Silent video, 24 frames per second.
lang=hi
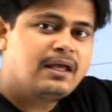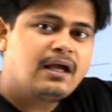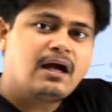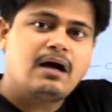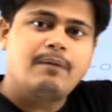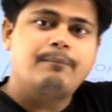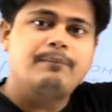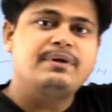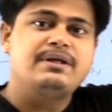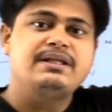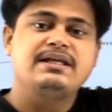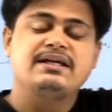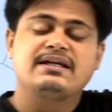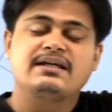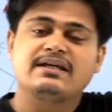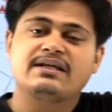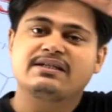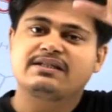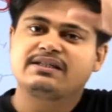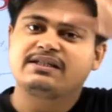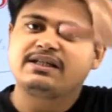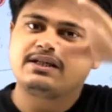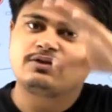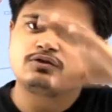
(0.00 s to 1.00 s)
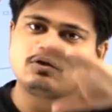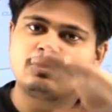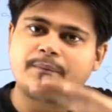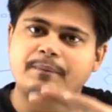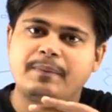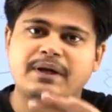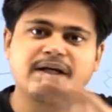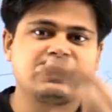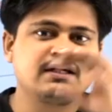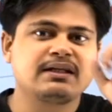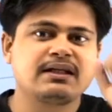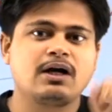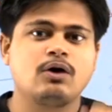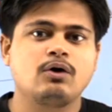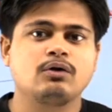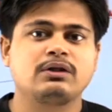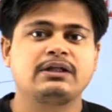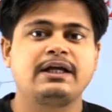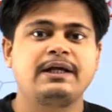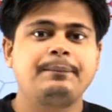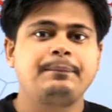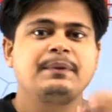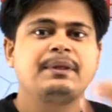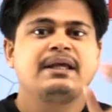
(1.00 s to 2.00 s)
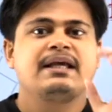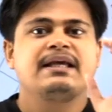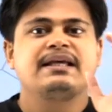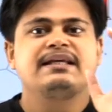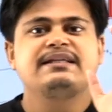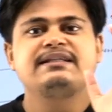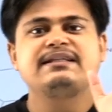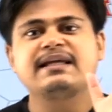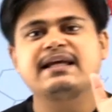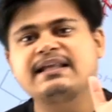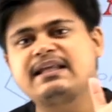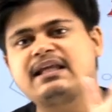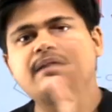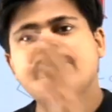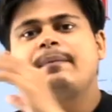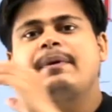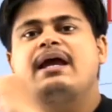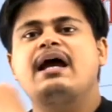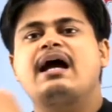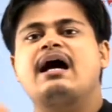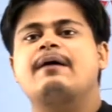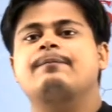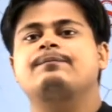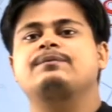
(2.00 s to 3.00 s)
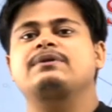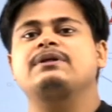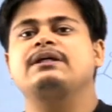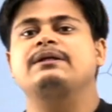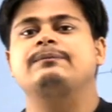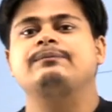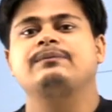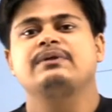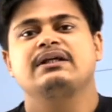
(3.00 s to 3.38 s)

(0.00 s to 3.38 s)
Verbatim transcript: अब मैं देखेंगे स्टेट्स ऑफ मैटर क्या होते हैं यदि मैं आपसे